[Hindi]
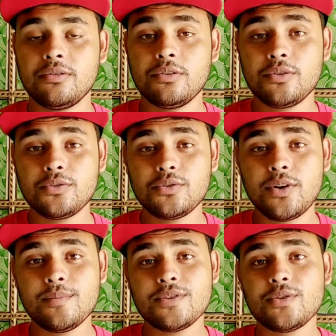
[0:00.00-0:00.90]
तो दोस्तों
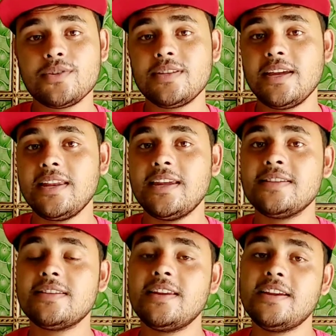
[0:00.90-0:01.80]
हम सोचते हैं नई
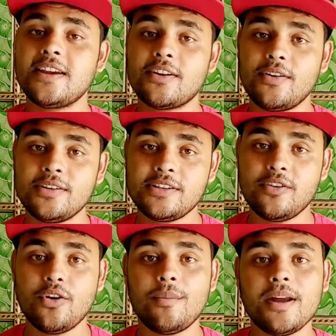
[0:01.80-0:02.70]
से नई टेक्नोलॉजी
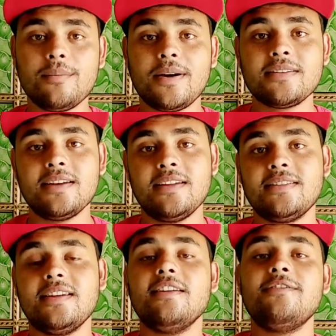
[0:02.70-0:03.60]
हो हमारे पास नए
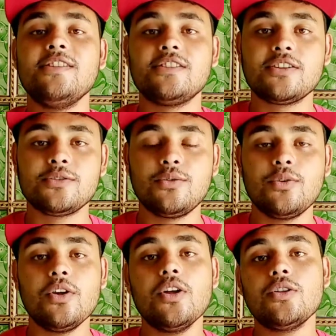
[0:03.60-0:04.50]
से नए फीचर्स हों
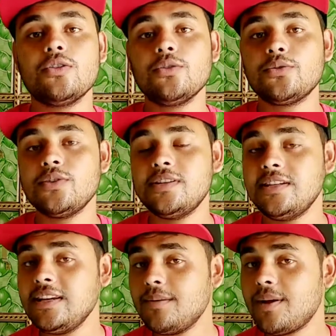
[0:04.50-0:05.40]
तो दोस्तों
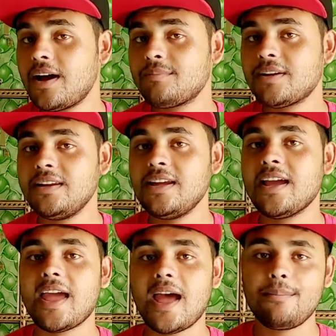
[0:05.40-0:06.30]
इसीलिए मैं आपके लिए
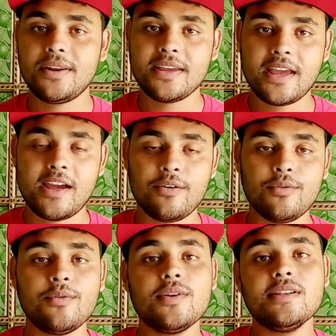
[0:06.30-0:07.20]
एक ऐप लेके आया
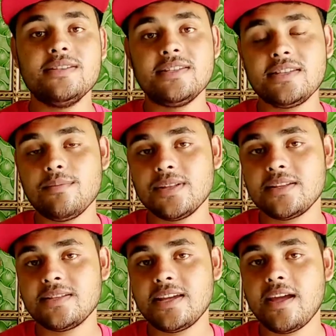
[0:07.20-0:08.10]
हूँ जिसकी
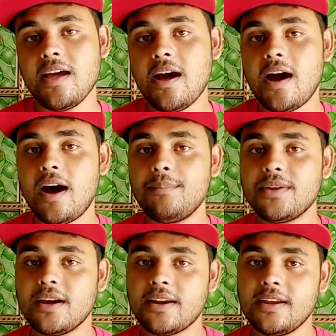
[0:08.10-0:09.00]
मदद से आप
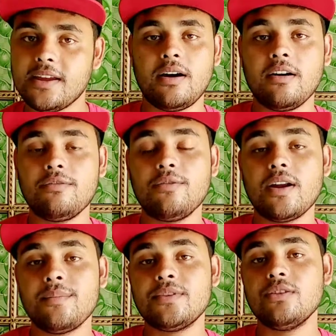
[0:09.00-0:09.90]
क्या करेंगे अगर फ़ोन
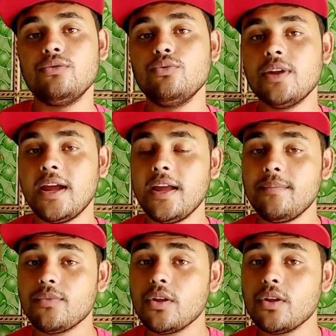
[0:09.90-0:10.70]
आपसे दूर है